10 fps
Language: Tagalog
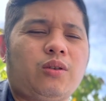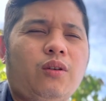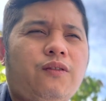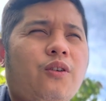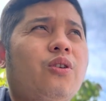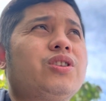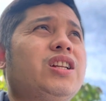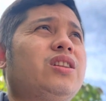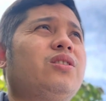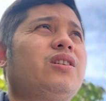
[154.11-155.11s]
Tolfo,
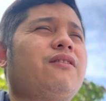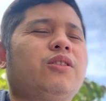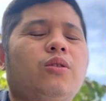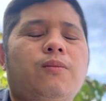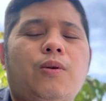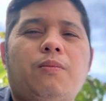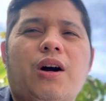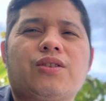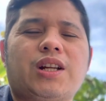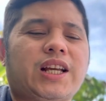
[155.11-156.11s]
senator Rafi Tolfo
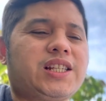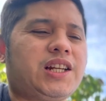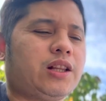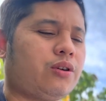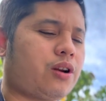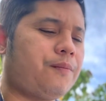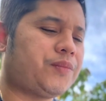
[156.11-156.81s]
bago siya naging senador